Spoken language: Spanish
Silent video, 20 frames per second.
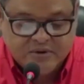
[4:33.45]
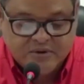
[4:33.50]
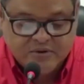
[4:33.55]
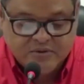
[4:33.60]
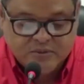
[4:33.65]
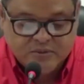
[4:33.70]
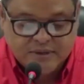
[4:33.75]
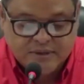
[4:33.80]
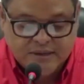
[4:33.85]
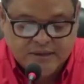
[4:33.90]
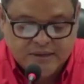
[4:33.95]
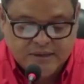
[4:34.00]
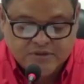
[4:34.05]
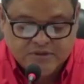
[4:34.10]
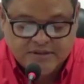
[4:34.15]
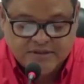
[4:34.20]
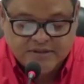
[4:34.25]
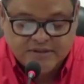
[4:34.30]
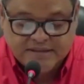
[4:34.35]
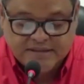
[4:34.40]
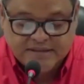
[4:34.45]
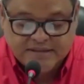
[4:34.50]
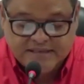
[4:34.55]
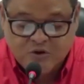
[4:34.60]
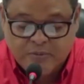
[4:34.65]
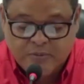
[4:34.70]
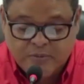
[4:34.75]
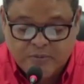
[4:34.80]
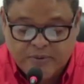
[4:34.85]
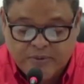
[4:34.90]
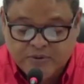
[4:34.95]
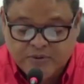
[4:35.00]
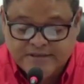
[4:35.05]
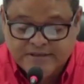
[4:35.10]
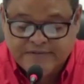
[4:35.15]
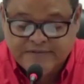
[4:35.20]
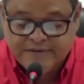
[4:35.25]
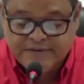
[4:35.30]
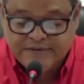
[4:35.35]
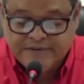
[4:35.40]
resultando 75
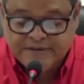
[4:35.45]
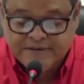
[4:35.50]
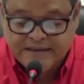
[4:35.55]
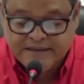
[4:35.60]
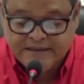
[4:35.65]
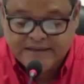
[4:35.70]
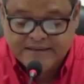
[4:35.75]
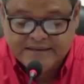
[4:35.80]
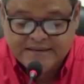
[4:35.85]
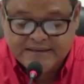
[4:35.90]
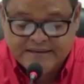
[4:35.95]
personas afectadas.